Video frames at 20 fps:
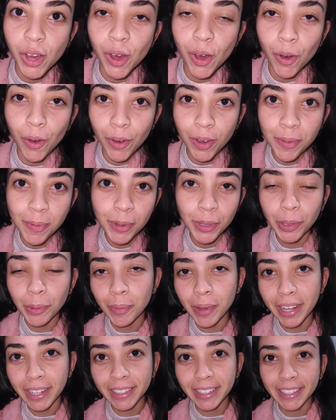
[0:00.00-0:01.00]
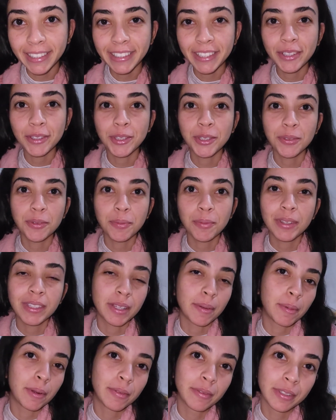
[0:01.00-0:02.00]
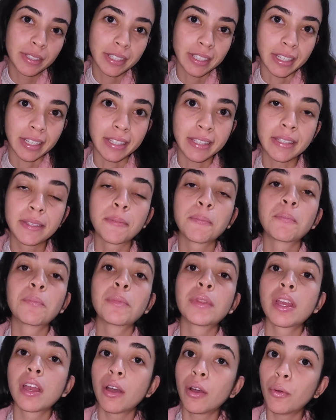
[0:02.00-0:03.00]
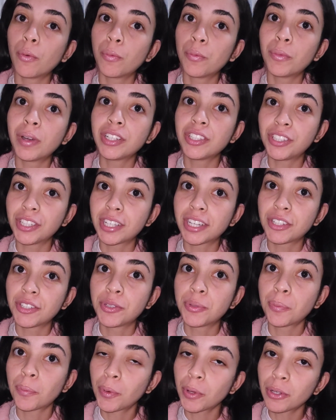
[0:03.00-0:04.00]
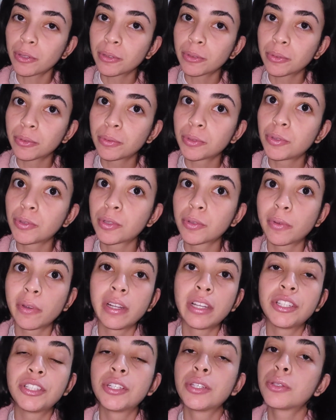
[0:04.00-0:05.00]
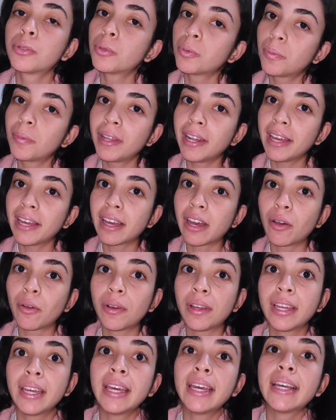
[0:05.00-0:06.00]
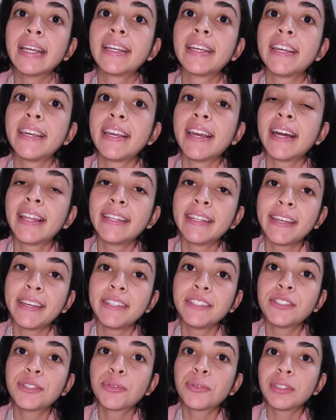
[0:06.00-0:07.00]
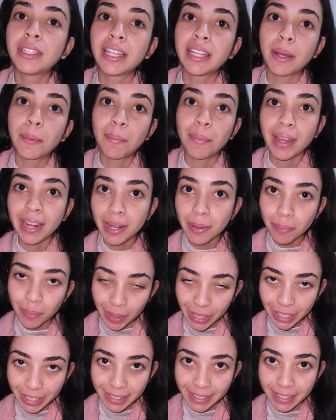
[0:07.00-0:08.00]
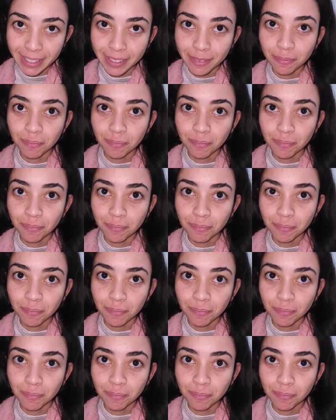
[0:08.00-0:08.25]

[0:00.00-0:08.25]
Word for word: Oi, meu nome é Glenda e hoje eu vou mostrar para vocês uma dica de um produto de um esfoliante super legal que além de cuidar da pele mista,